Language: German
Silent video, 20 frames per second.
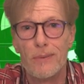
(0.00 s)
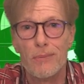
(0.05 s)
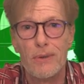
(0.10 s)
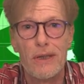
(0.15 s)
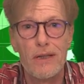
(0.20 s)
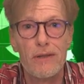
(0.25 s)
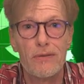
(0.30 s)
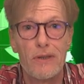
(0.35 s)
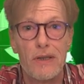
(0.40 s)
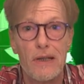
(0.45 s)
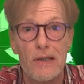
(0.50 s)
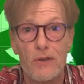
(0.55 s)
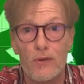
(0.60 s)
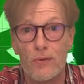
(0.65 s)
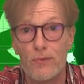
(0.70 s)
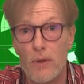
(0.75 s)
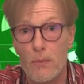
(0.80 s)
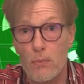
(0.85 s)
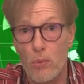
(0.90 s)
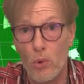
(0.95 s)
CBD wird
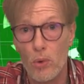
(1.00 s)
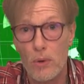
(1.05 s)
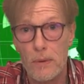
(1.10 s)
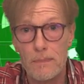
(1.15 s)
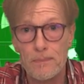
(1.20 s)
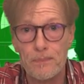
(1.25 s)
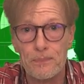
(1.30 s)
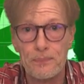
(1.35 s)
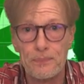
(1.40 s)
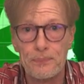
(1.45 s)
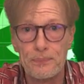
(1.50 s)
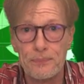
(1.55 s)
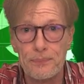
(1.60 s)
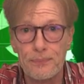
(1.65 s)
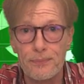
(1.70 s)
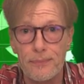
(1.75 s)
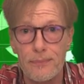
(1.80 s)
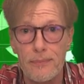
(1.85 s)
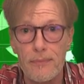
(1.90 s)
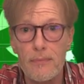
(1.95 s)
also verboten,
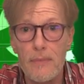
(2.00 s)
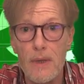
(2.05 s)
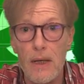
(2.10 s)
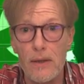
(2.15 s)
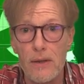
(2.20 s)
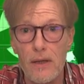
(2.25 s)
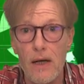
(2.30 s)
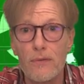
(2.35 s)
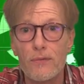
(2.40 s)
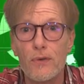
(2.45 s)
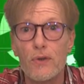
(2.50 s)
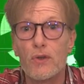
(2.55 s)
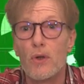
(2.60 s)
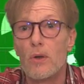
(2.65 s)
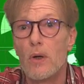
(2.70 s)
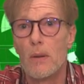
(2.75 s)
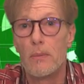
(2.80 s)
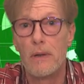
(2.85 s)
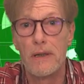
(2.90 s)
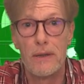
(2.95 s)
Dafür
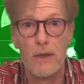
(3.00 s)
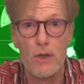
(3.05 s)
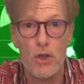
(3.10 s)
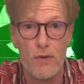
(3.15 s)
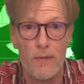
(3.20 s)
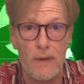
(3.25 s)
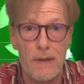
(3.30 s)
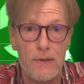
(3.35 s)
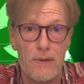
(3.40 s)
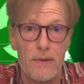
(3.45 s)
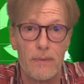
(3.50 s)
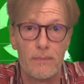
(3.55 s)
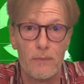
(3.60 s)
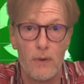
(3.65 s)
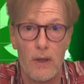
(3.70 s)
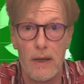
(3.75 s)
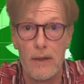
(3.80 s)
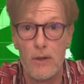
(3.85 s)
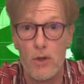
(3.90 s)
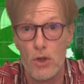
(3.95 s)
soll aber in der Schweiz
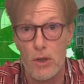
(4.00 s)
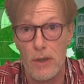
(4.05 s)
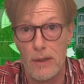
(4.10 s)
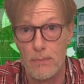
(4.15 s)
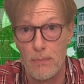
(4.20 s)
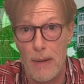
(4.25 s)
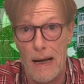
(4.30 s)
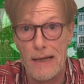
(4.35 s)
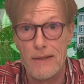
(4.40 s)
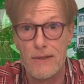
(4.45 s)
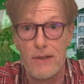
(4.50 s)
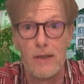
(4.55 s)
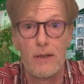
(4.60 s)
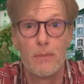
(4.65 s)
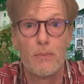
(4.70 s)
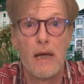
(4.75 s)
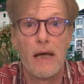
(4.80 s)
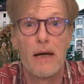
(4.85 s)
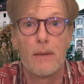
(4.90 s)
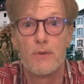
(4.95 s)
Grenzstadt Basel
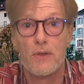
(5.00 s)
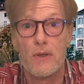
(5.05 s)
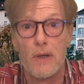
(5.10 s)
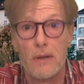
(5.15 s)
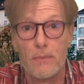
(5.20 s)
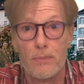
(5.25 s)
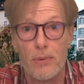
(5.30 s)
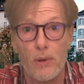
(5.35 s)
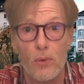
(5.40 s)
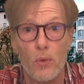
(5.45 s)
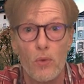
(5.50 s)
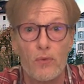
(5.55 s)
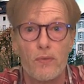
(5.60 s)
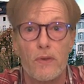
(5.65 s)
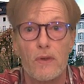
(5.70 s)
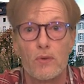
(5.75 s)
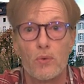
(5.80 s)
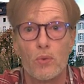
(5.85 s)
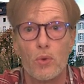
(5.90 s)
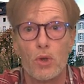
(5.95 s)
im Herbst ein
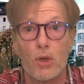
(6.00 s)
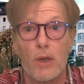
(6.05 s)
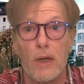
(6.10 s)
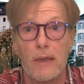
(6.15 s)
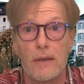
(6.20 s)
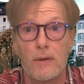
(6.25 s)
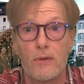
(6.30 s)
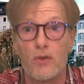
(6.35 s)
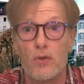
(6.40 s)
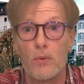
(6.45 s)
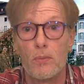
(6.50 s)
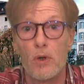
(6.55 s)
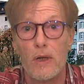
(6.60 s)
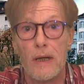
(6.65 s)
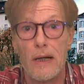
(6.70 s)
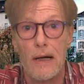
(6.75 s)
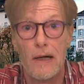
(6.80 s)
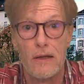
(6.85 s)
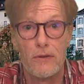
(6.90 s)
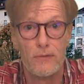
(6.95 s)
Pilotversuch starten zum
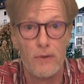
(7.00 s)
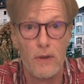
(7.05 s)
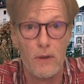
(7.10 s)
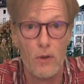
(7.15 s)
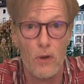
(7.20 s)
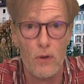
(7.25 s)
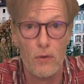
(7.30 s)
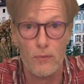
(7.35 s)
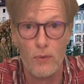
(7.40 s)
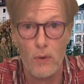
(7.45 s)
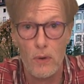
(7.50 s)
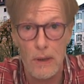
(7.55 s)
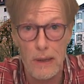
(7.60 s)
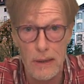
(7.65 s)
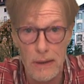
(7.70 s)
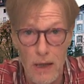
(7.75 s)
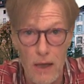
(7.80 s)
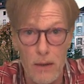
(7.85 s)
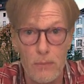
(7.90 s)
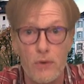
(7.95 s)
legalen Verkauf von
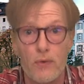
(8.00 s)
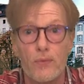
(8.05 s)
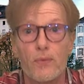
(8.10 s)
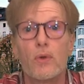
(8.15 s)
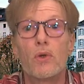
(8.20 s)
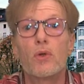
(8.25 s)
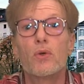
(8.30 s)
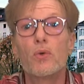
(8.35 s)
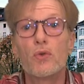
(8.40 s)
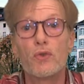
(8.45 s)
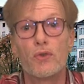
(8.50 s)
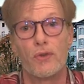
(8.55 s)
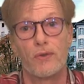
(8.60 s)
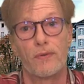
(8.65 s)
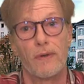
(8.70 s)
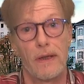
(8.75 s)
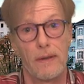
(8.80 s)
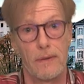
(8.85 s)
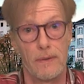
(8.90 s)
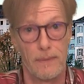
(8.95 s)
Cannabis für
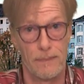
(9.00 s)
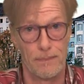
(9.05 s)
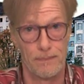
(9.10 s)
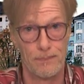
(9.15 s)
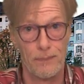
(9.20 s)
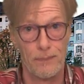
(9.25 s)
Genusszwecke.